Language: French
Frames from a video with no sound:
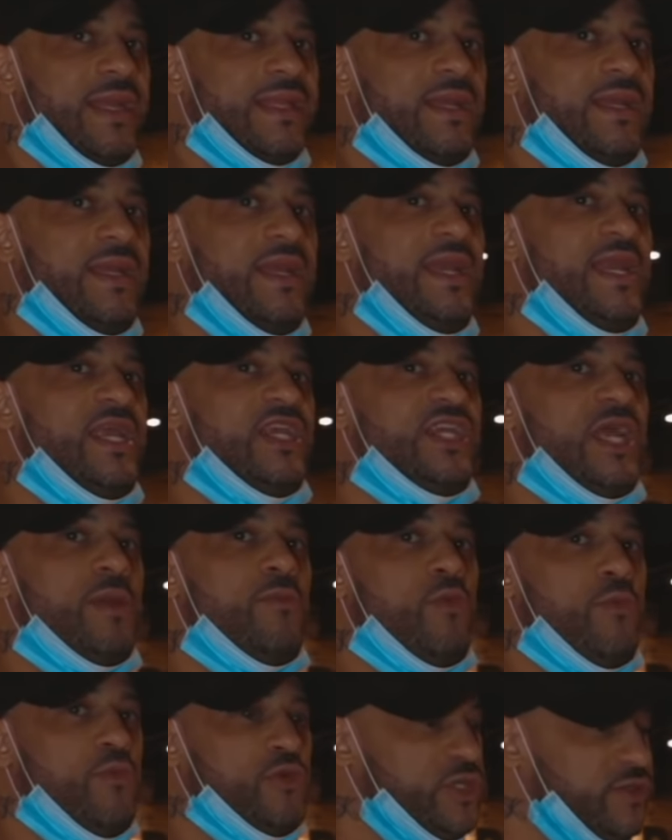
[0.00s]
être
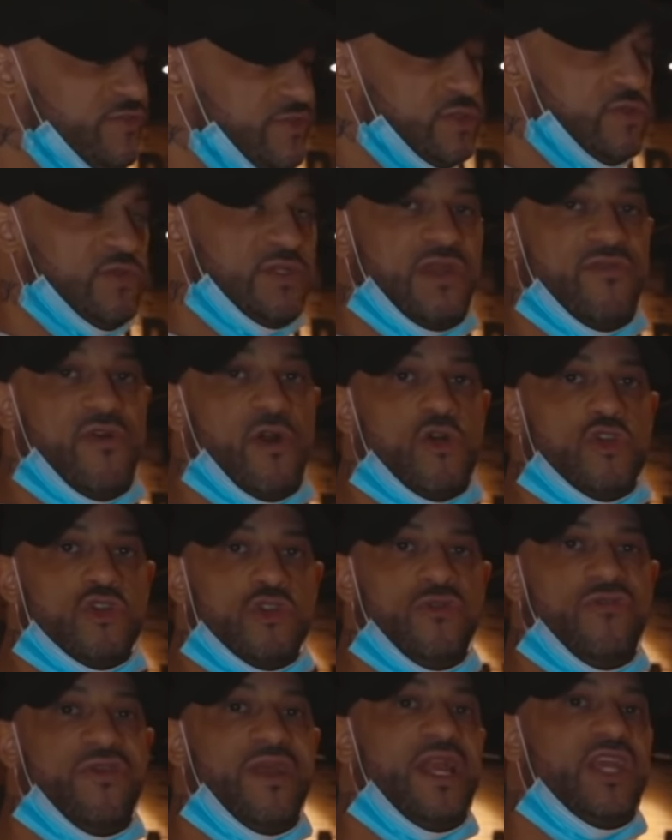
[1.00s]
légèrement penché, de toute façon vous allez voir quand
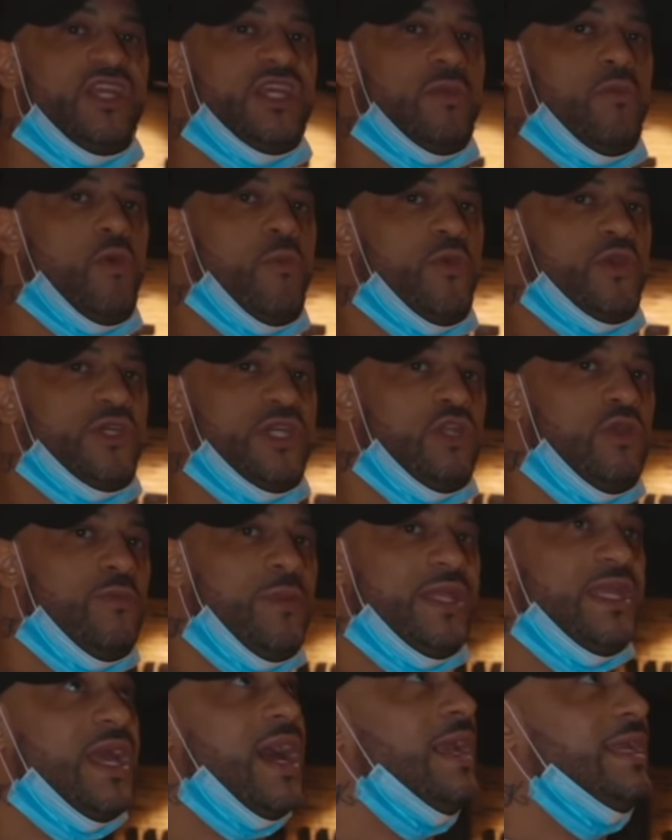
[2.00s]
je le fais, légèrement penché de
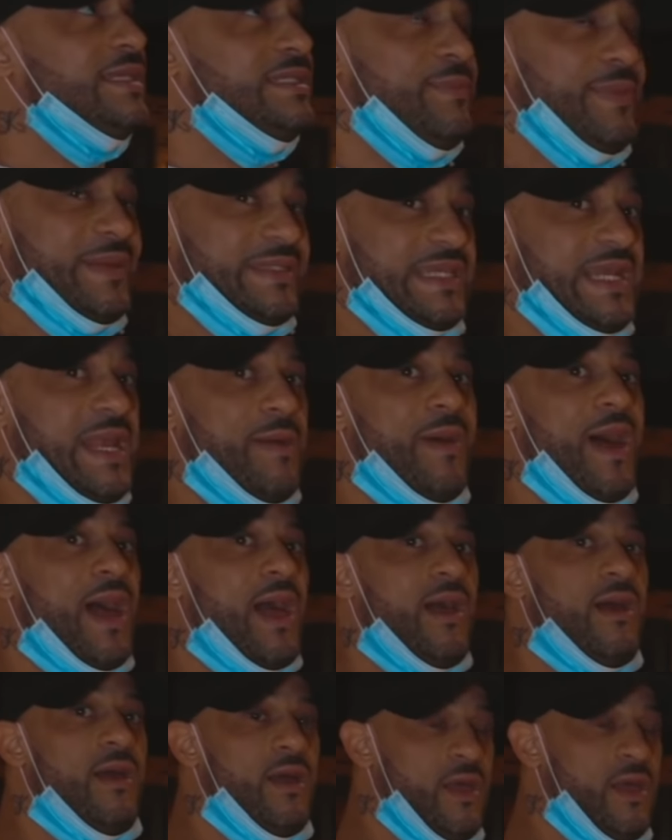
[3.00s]
manière à laisser passer la barre,